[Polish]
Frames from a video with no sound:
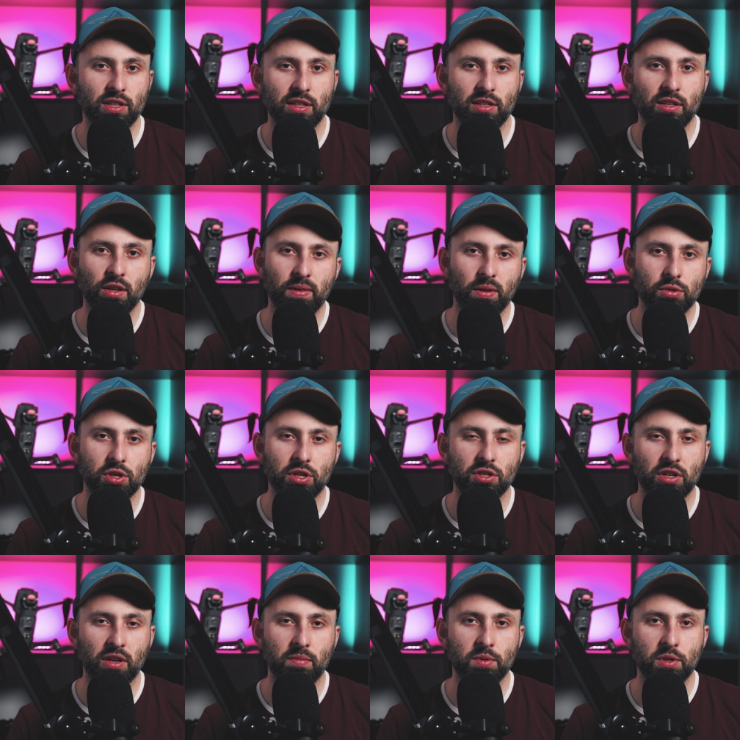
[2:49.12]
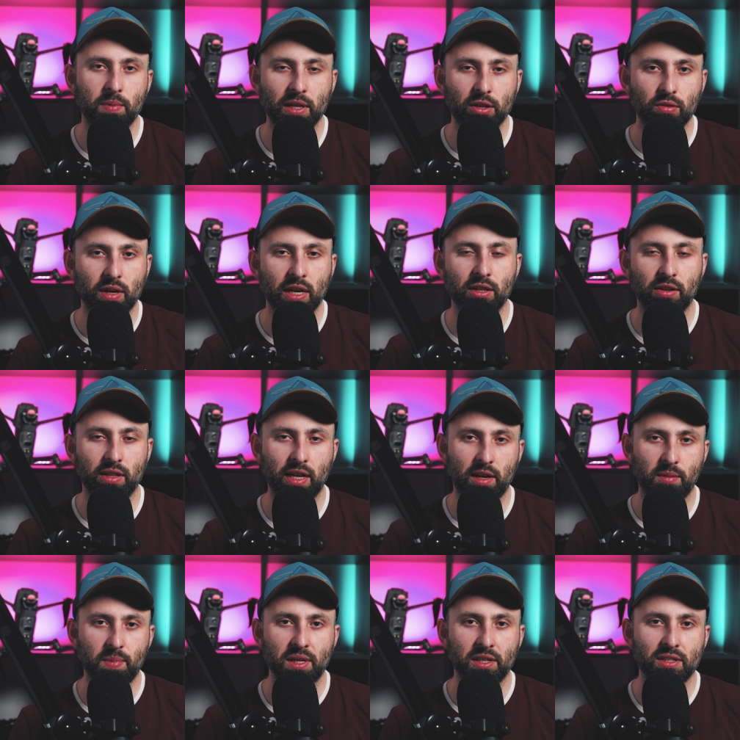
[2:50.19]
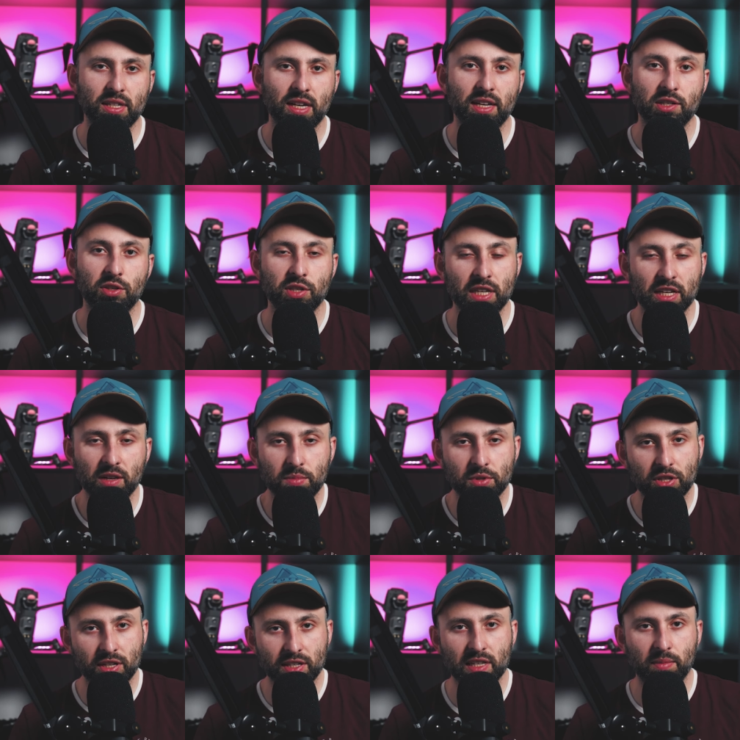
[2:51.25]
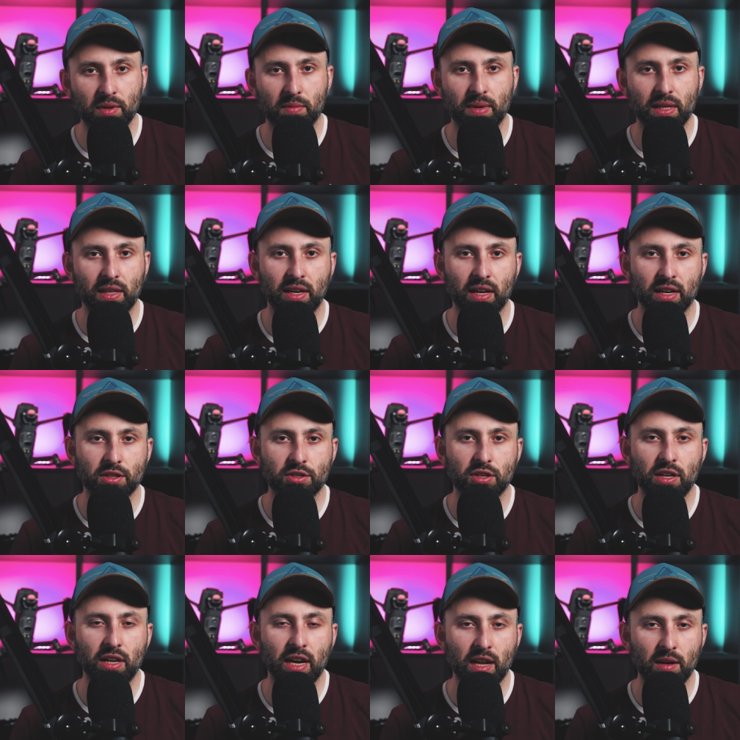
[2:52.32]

zdecydował się, że w przypadku Canona R5C zostanie przy tych samych bateriach, czyli